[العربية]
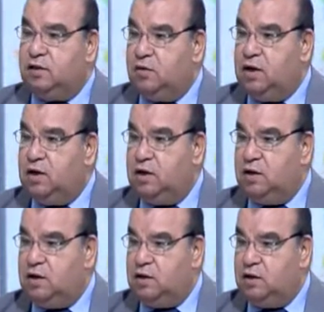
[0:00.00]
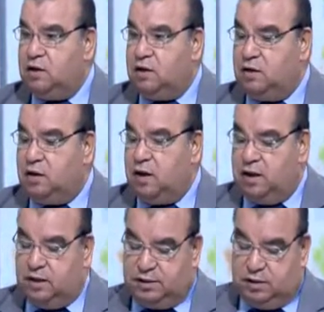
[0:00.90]

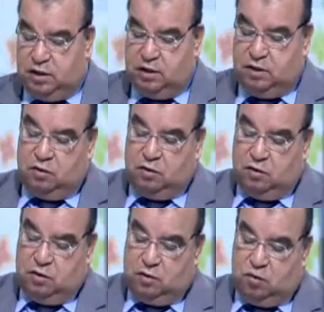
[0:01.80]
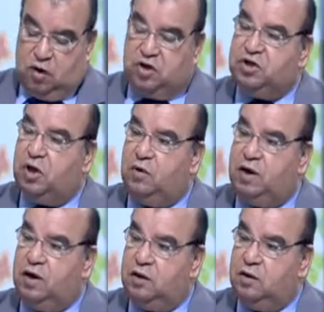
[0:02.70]
وحدث آه، آه، إن مرشح
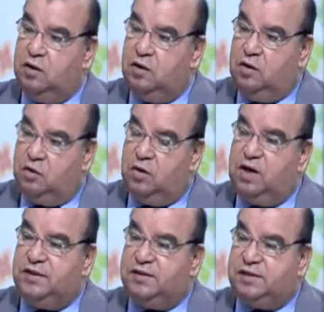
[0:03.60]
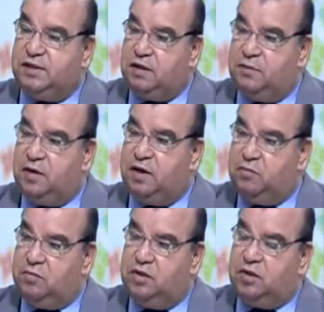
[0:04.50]
واحد هو الذي سيتمكن
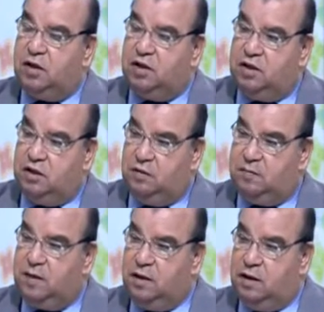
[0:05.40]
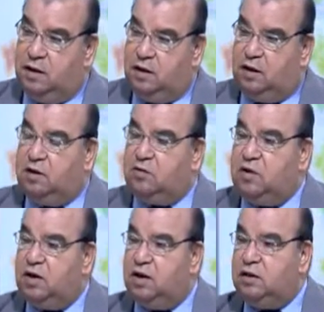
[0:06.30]
من تقديم
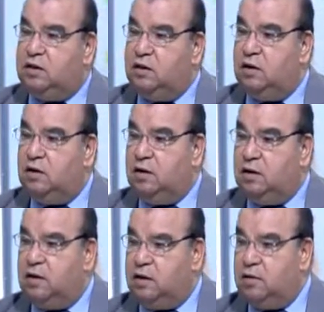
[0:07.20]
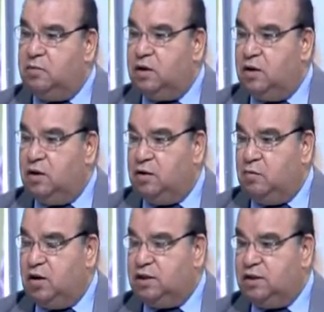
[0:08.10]
التوكيلات اللي ينطبق
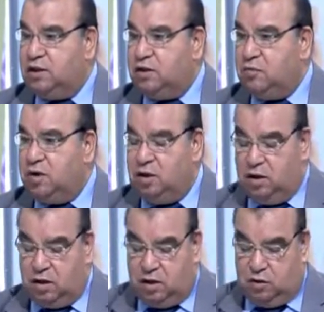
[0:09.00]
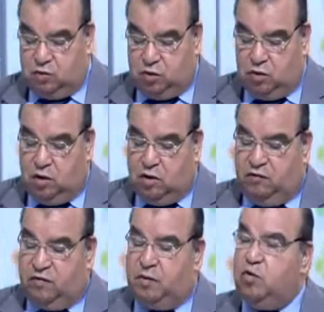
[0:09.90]
المحددة طبقا للقانون
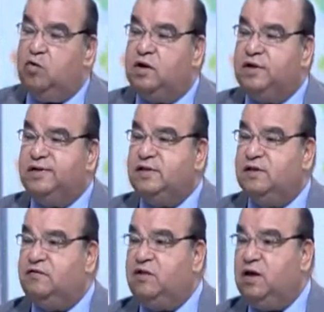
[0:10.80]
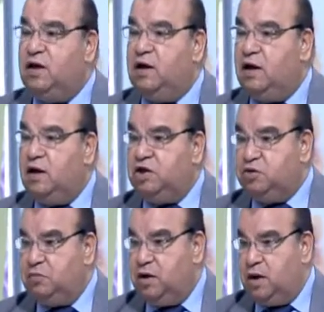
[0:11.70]
فيجرى استفتاء
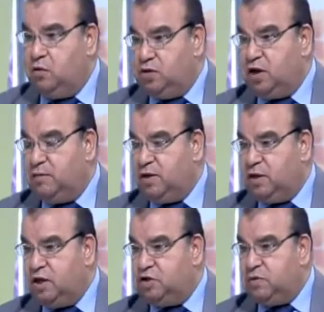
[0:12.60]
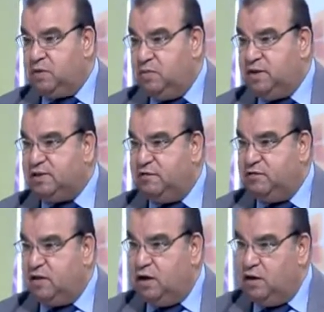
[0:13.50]
اشبه او انتخابات اشبه
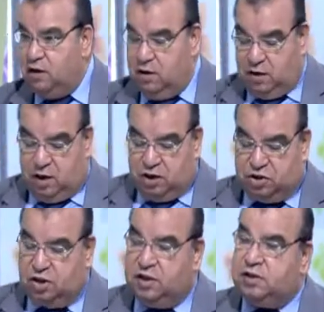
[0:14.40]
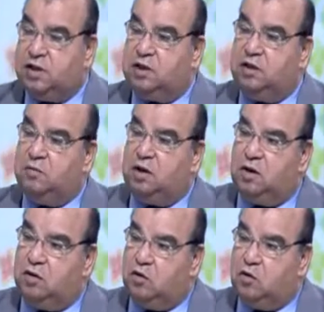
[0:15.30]
بالاستفتاء على الشخص طبقا
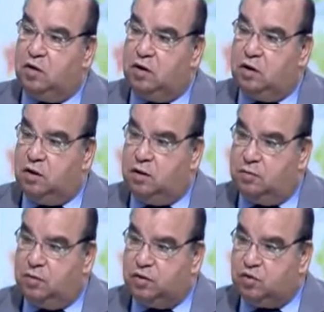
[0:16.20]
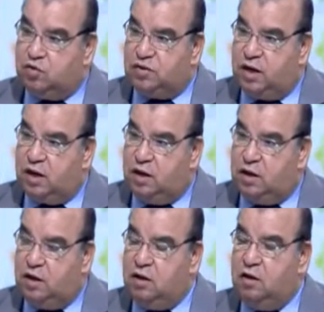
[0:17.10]
اللي هو آه، منصوص
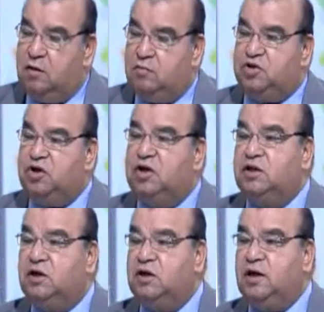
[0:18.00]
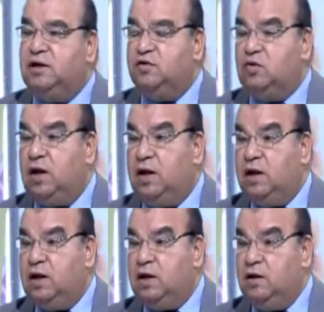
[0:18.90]
عليه بشرط ان يحصل
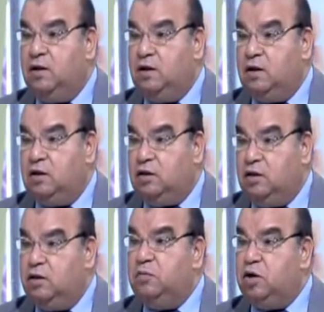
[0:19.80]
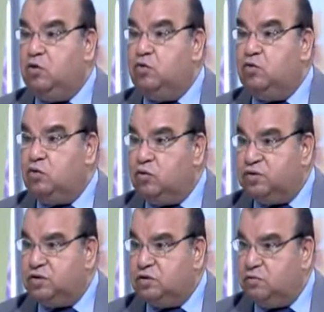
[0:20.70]
على 2 مليون
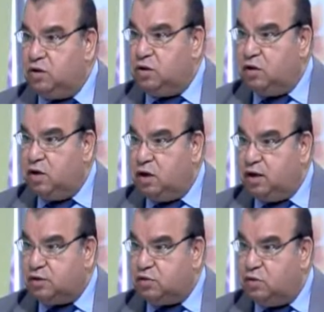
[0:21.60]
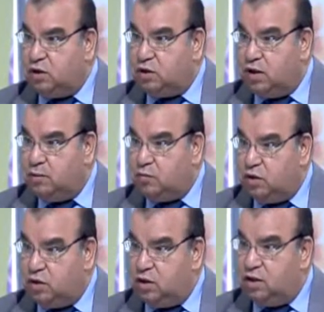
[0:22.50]
ونص من الأصوات
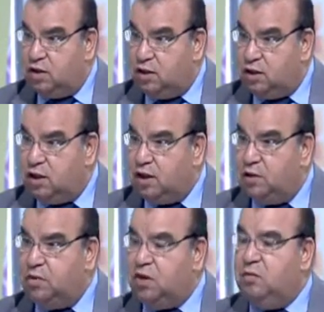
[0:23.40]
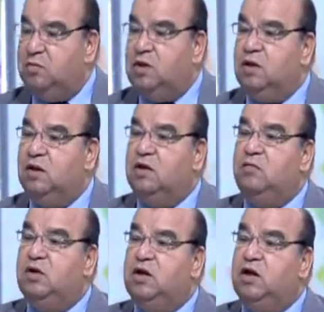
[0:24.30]
المؤيدة لانتخابه من
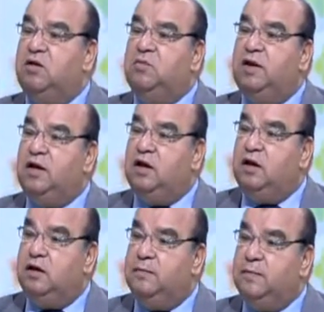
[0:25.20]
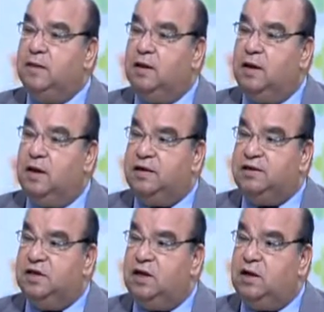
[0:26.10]
ضمن إجمالي
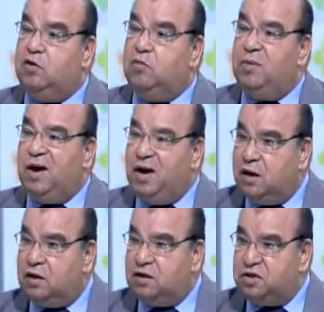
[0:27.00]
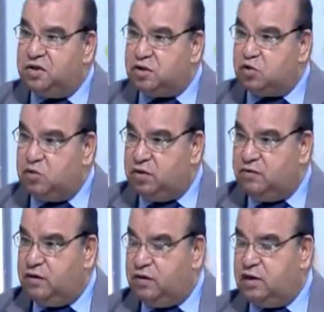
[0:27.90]
الذين لهم حق التصويت
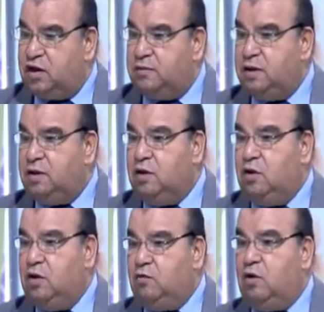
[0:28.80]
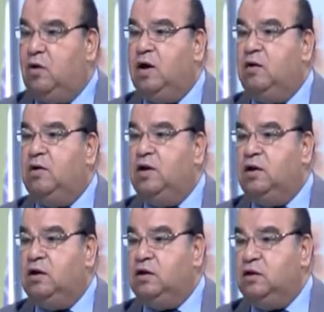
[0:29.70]
في الانتخابات وهو
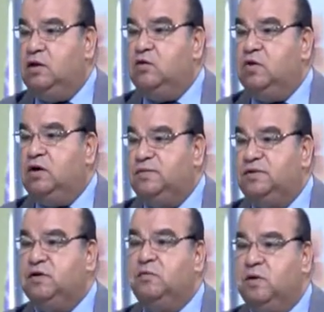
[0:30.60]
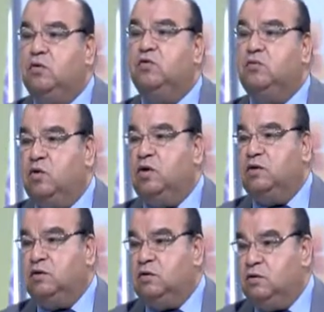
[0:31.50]
حوالي 52 مليون
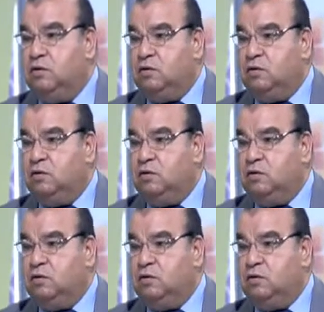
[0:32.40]
مواطن